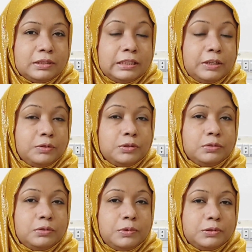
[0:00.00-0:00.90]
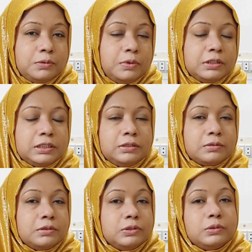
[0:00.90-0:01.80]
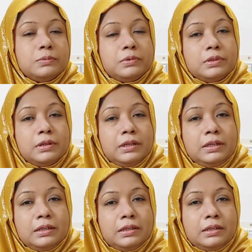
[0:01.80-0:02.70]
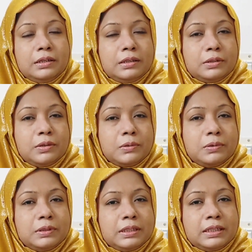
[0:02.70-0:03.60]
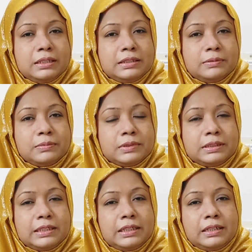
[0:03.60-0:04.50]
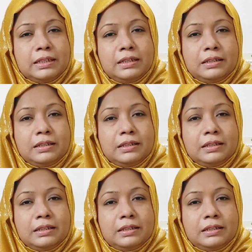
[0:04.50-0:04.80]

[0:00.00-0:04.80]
তেরো চোদ্দো বছর বয়সে যখন যৌবন হয় তখন থেকে ছেলেরা